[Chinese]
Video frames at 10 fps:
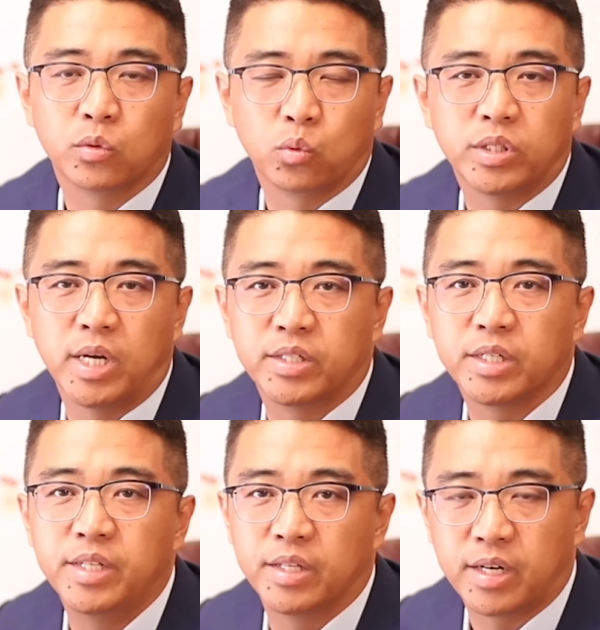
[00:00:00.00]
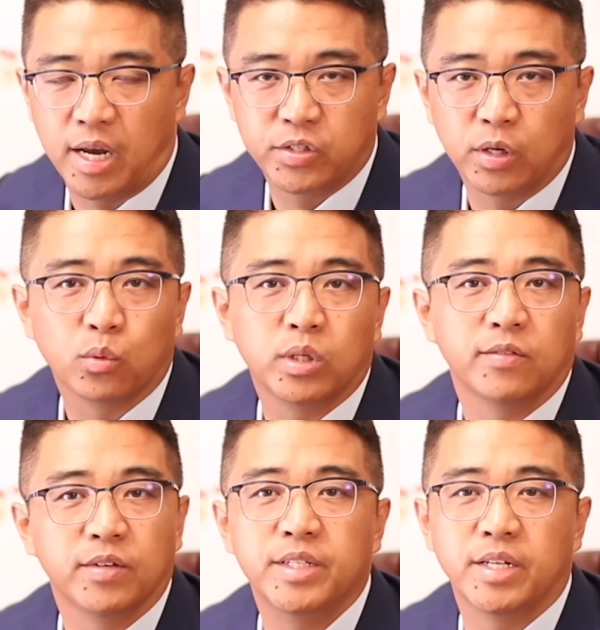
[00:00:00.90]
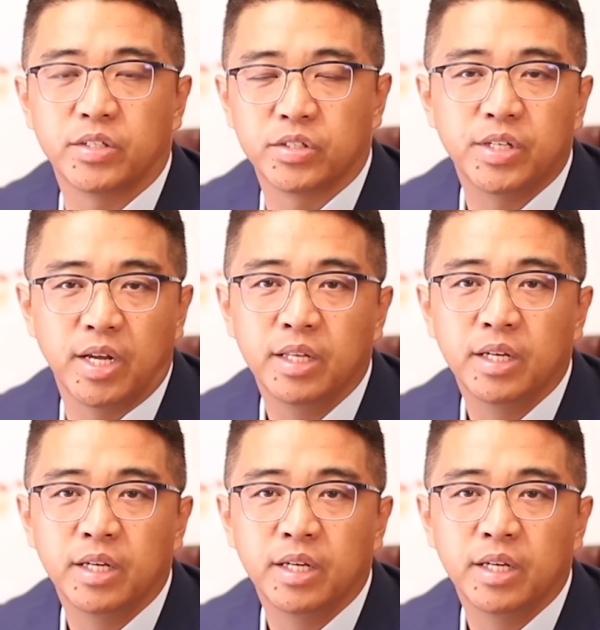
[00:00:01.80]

多产生一年的开销，多浪费一年的时间，